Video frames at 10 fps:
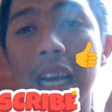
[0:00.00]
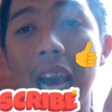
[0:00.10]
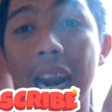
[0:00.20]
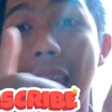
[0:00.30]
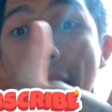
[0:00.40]

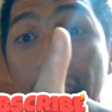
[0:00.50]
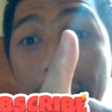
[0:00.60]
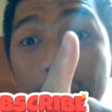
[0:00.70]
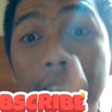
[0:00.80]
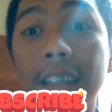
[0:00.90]
tekan
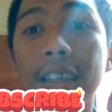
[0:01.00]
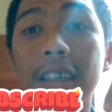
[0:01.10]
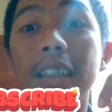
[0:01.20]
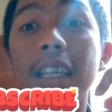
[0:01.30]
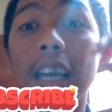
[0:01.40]
like
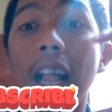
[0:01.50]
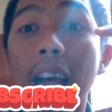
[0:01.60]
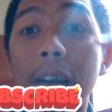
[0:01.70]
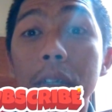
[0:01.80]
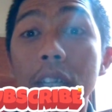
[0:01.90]

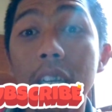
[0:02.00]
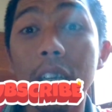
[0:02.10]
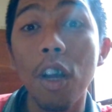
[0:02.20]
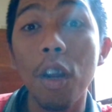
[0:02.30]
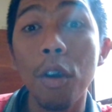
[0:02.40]
tinggalkan pesan
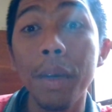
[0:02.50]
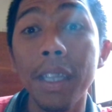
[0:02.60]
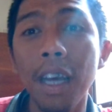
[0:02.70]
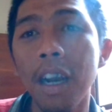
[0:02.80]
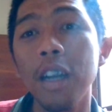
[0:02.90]
di kolom
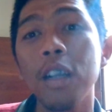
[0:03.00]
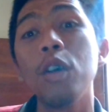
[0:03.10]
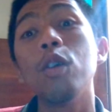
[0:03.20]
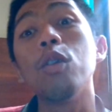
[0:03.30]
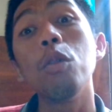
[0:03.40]
komentar
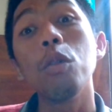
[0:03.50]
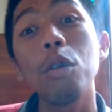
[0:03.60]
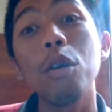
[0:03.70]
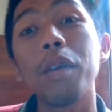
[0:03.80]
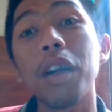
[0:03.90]

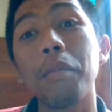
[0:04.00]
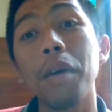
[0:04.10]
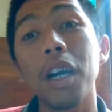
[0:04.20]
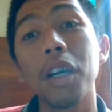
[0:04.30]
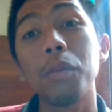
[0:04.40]
untuk
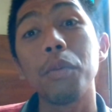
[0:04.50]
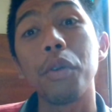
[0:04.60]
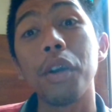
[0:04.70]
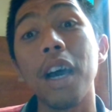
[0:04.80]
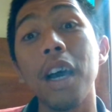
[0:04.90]
menambah
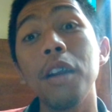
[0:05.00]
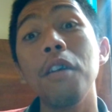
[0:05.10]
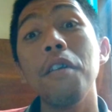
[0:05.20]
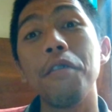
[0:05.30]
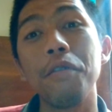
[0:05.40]
kesempurnaan
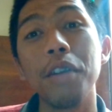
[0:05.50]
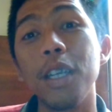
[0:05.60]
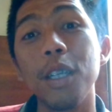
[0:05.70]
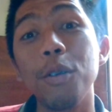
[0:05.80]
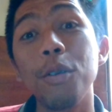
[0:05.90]

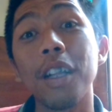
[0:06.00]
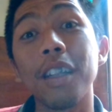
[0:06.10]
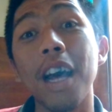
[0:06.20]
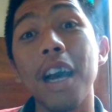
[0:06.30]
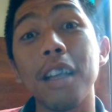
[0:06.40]
video
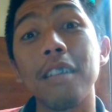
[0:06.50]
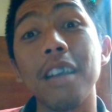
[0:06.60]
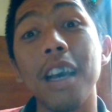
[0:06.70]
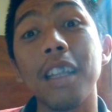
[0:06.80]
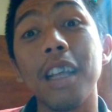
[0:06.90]
tentang
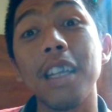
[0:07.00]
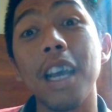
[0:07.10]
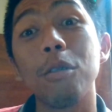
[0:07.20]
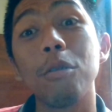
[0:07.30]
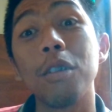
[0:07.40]

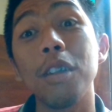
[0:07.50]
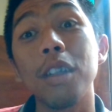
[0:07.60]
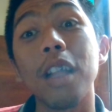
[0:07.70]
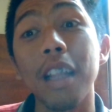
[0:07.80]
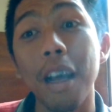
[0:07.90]
kesehatan yaitu
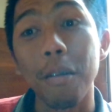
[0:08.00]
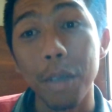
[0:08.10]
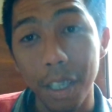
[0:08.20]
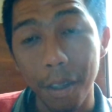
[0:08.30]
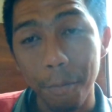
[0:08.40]
tentang
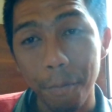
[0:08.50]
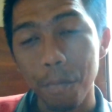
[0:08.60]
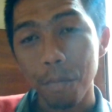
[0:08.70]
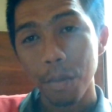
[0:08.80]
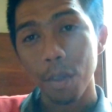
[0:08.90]
pijat
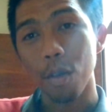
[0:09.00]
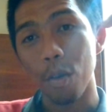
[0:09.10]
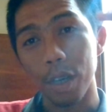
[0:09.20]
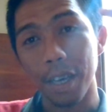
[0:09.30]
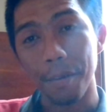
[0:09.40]

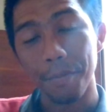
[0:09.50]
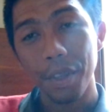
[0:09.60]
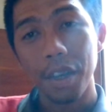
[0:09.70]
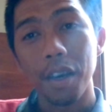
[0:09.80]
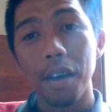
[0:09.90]
oke
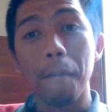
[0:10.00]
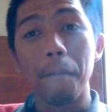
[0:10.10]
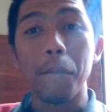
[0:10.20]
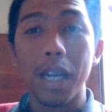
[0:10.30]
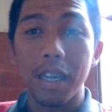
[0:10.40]

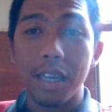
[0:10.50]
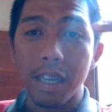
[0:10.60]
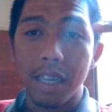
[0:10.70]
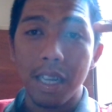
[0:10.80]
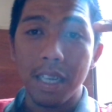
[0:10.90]

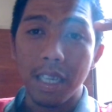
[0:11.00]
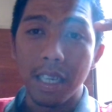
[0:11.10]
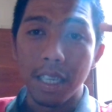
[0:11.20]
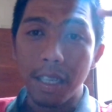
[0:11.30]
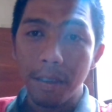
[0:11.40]
pada kali
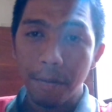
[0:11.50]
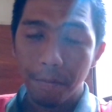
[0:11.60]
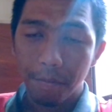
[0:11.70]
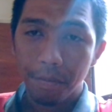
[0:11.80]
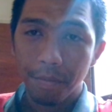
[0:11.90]
ini
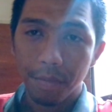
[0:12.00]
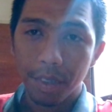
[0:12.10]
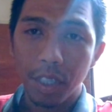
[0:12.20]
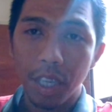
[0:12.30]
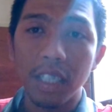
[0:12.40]

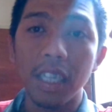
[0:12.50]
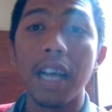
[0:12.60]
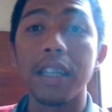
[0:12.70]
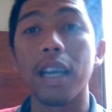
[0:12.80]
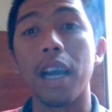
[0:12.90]
saya
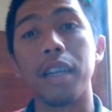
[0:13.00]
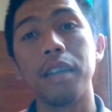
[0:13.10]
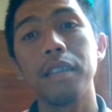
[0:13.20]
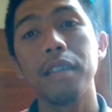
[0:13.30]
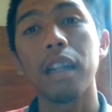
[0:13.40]

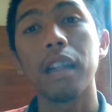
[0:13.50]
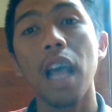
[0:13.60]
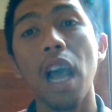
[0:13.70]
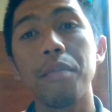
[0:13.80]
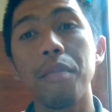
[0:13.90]
jelaskan
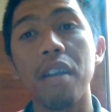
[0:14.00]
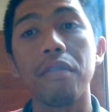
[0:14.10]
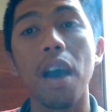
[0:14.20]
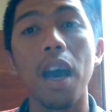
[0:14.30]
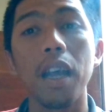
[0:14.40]
tentang
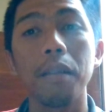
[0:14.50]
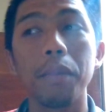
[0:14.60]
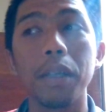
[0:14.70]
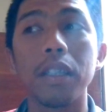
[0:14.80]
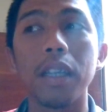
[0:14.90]
manfaat
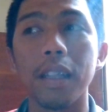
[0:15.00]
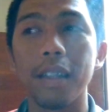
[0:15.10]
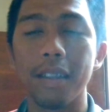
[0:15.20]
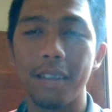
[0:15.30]
pijat.